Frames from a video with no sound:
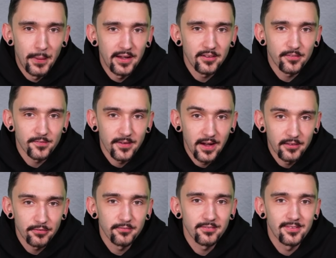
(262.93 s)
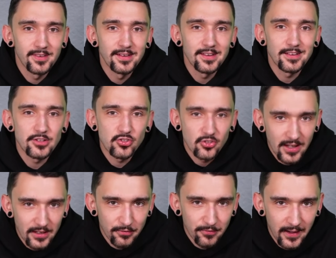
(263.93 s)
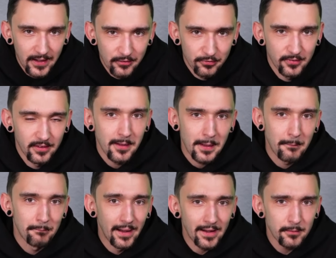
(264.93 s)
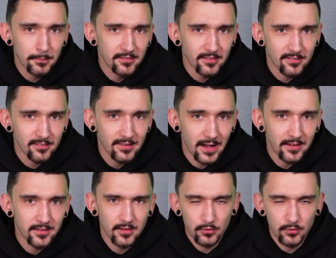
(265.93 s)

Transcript: Beides Pfeifen sind Steckpfeifen. Beide besitzen einen